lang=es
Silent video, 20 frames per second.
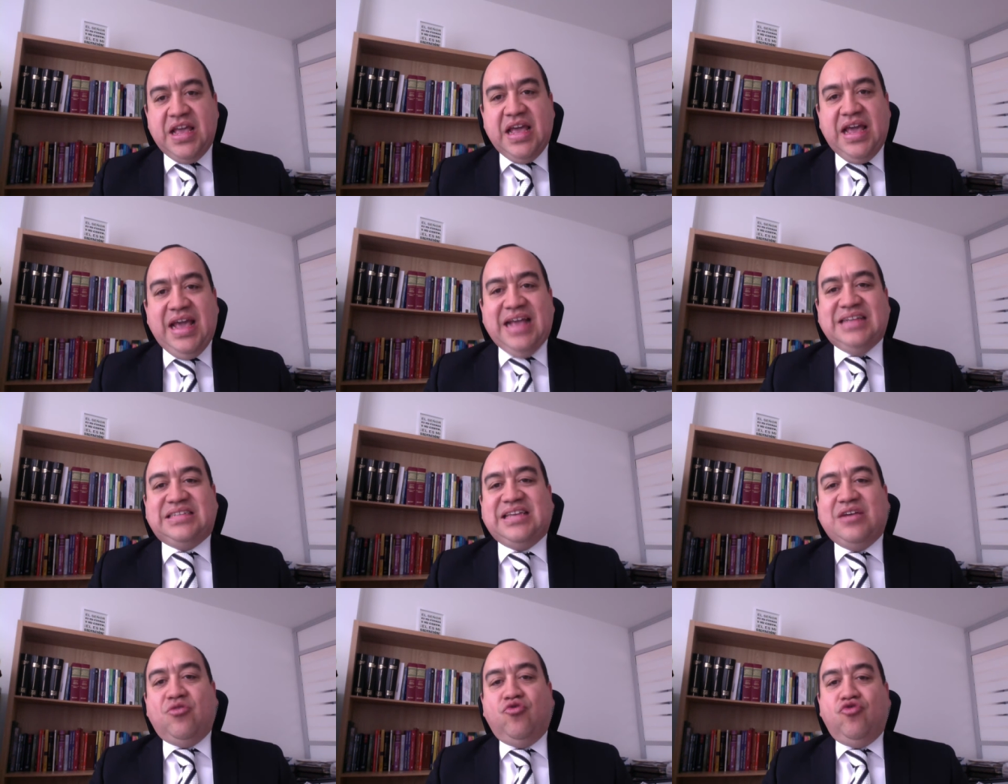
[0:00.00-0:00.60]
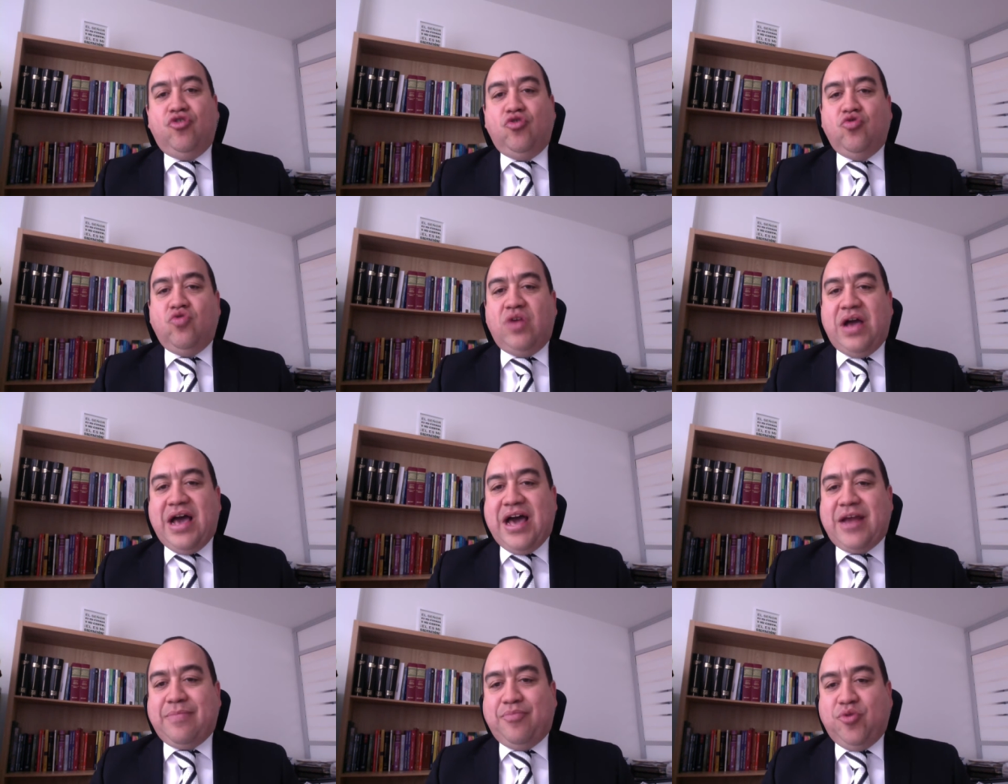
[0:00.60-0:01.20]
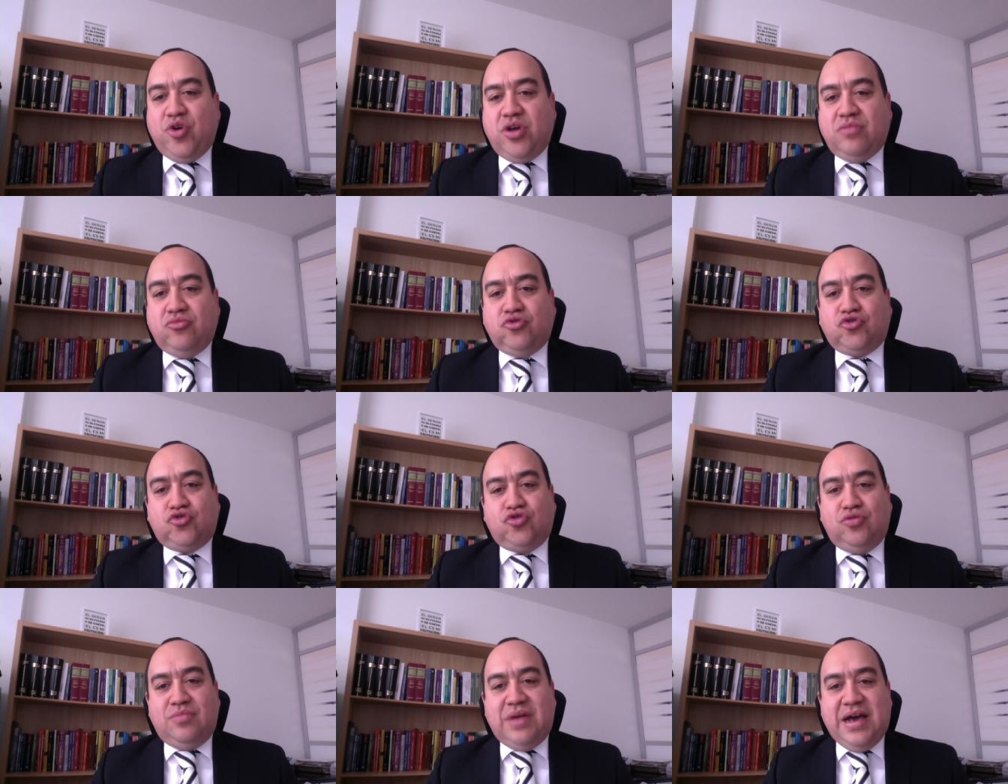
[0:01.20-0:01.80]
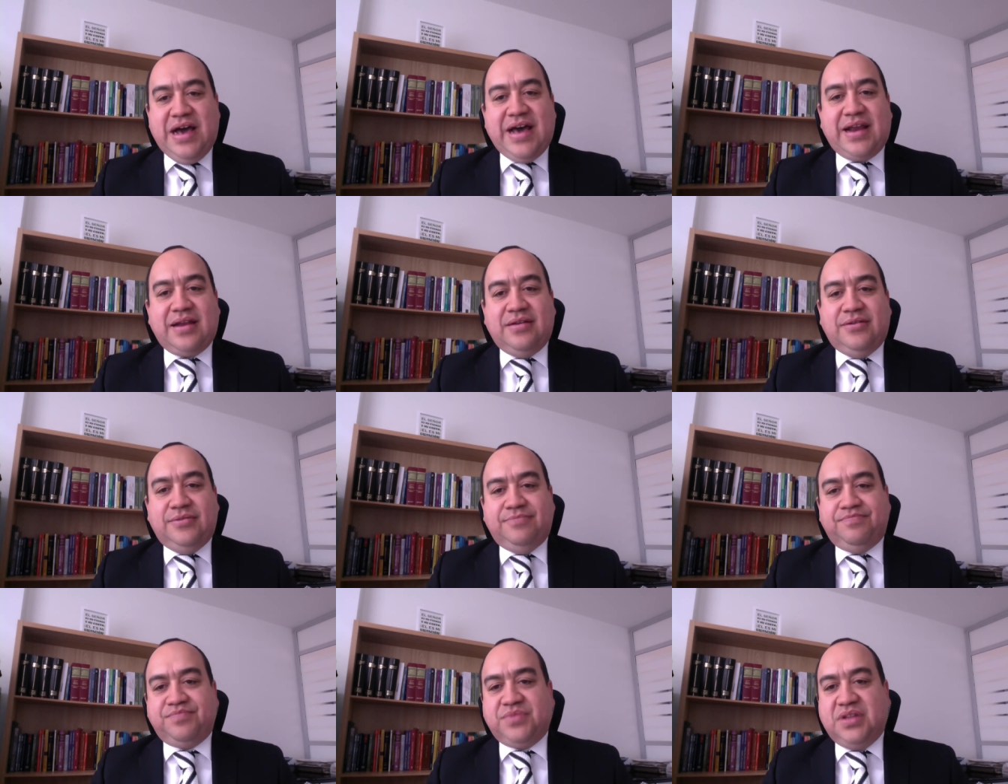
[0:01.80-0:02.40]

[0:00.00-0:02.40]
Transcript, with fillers: En segundo lugar, podemos tomar